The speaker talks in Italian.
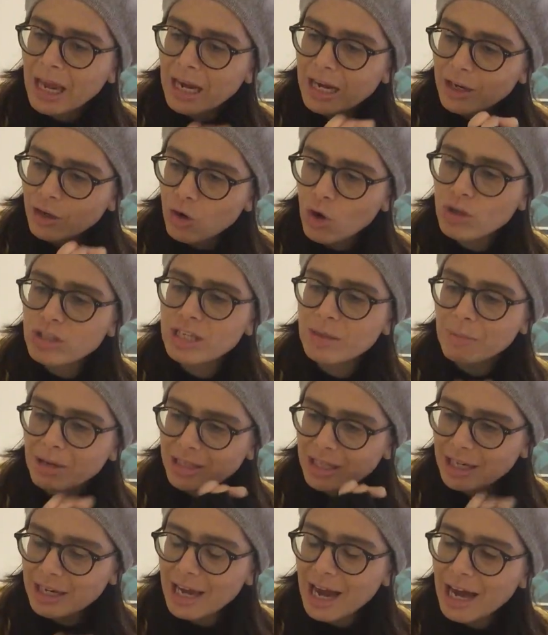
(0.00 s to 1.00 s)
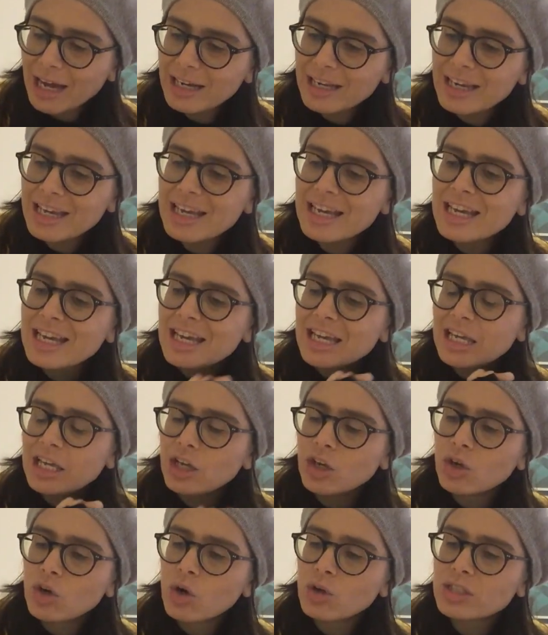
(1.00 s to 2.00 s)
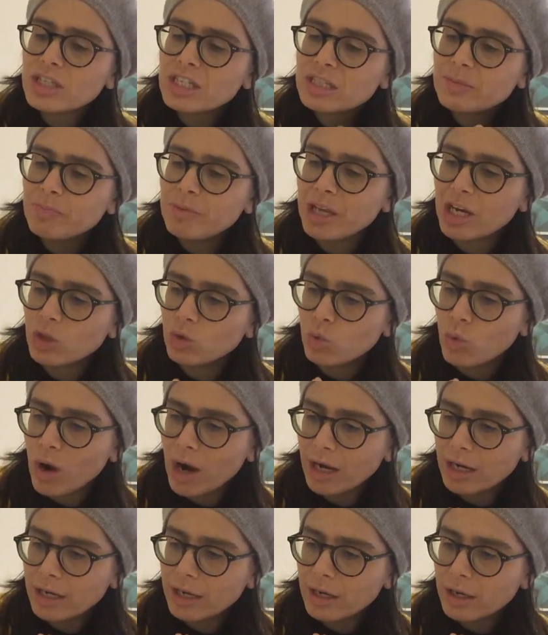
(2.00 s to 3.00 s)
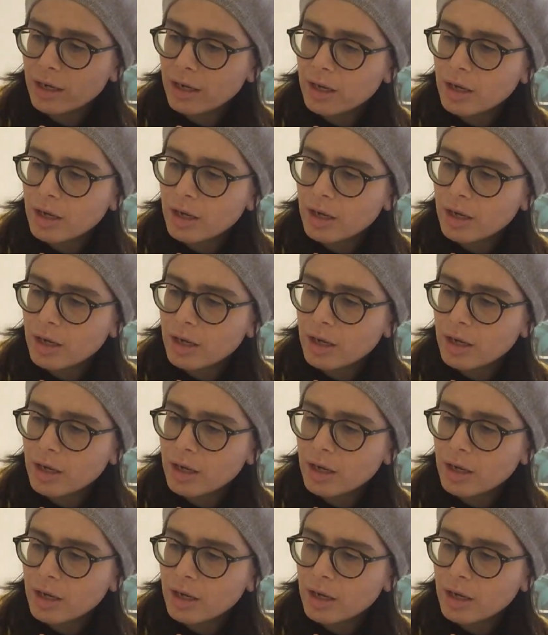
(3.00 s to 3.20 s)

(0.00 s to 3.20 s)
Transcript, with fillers: le cose materiali in cose spirituali,